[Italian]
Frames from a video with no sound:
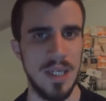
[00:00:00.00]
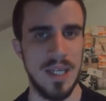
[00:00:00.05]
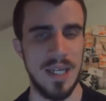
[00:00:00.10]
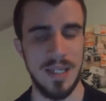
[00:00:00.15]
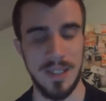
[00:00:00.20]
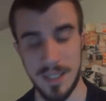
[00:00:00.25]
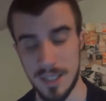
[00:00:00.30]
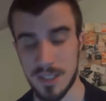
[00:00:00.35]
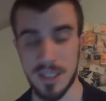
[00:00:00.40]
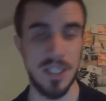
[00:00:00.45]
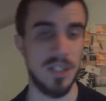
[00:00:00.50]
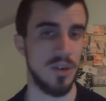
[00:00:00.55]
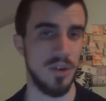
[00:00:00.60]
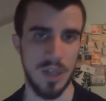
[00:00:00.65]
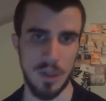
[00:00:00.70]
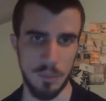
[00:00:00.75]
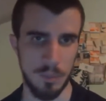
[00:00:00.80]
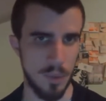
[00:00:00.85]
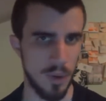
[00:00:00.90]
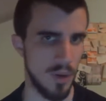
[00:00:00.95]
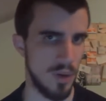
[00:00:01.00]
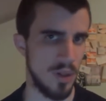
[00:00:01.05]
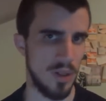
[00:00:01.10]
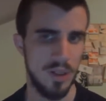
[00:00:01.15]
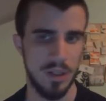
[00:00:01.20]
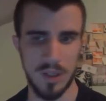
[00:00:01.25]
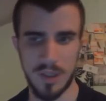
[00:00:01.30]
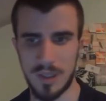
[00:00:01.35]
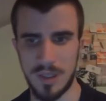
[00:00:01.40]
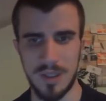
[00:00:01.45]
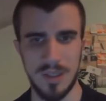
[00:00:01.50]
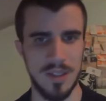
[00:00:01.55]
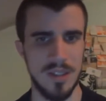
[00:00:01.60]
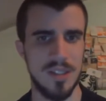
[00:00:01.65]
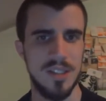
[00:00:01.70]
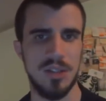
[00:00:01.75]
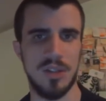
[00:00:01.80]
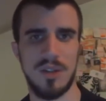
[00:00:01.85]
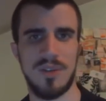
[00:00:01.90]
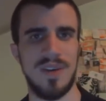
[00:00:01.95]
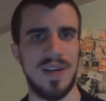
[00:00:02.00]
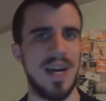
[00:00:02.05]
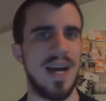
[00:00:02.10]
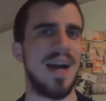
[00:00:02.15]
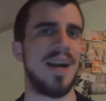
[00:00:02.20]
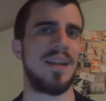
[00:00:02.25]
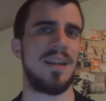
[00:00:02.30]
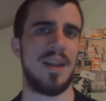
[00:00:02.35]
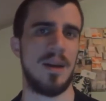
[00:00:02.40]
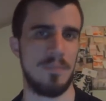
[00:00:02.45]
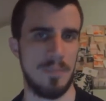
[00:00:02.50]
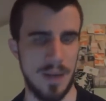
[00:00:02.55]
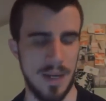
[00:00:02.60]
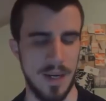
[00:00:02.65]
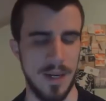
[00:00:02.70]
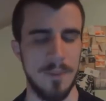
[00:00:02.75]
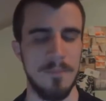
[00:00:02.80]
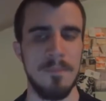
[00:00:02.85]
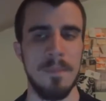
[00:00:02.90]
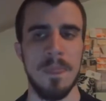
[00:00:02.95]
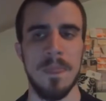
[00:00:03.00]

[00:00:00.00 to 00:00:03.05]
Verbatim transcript: il destino e un po' il, il giro vagare della palla.